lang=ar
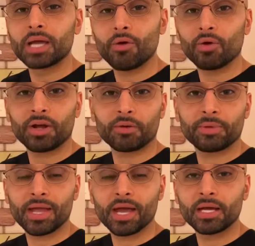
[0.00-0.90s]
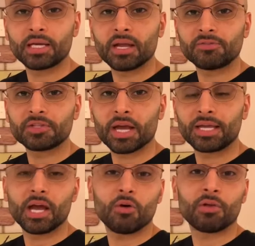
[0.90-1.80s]
القهوة العربية نفس
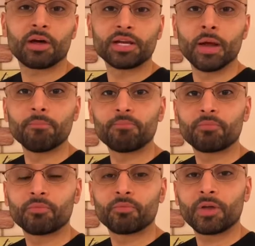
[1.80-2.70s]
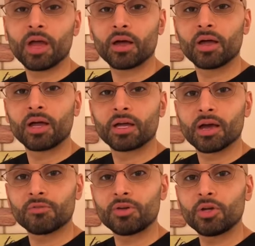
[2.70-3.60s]
أي قهوة ثانية فيها
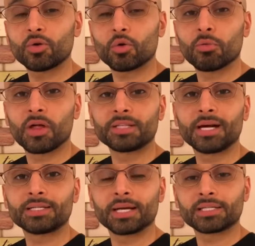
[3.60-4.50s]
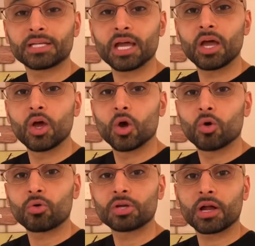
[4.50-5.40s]
كافيين ومضادات أكسدة
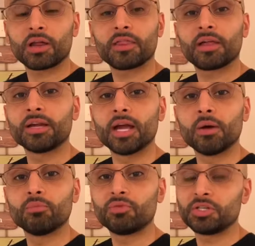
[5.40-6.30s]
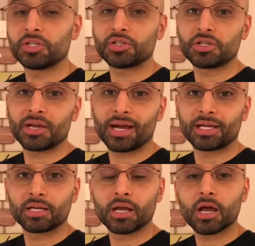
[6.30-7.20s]
وشغلات ثانية مفيدة جدا حق
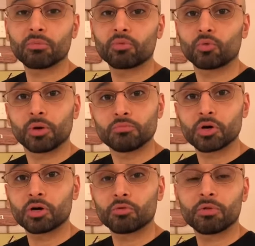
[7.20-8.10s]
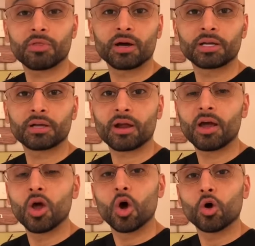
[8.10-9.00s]
القلب والمخ والذاكرة
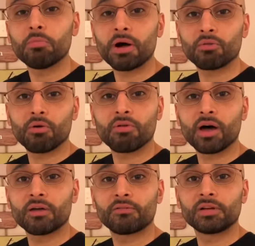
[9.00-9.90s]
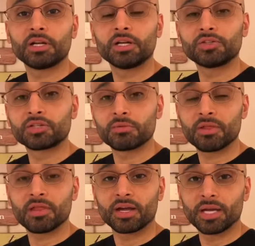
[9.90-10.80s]
وبعض وظائف الجسم
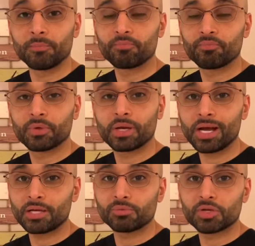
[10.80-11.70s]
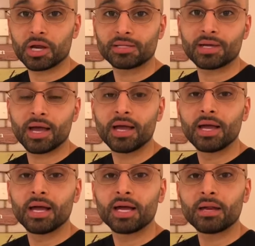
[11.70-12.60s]
الثانية لكن مشكلتها
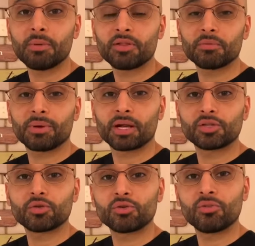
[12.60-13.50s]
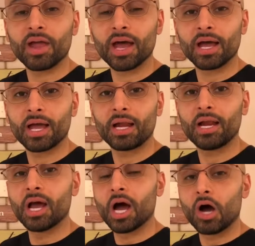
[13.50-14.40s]
أن بعض المرات يكون فيها
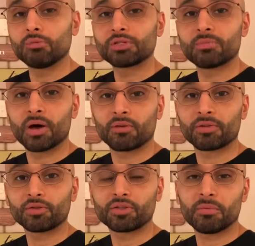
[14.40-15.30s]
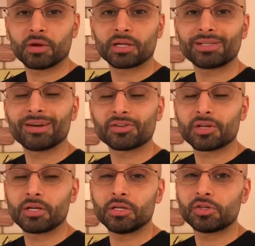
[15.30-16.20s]
هيل أو مسمار فتعتبر اختيار
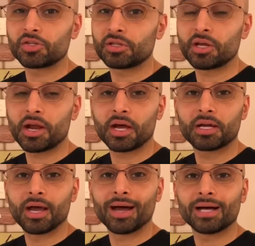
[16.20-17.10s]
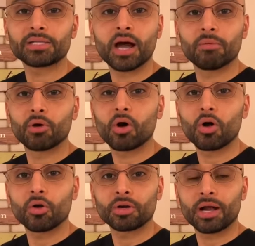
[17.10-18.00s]
سيء جدا حق أصحاب
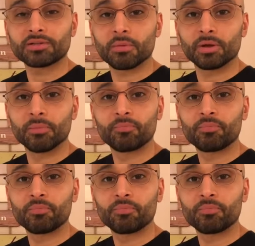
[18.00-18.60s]
القولون العصبي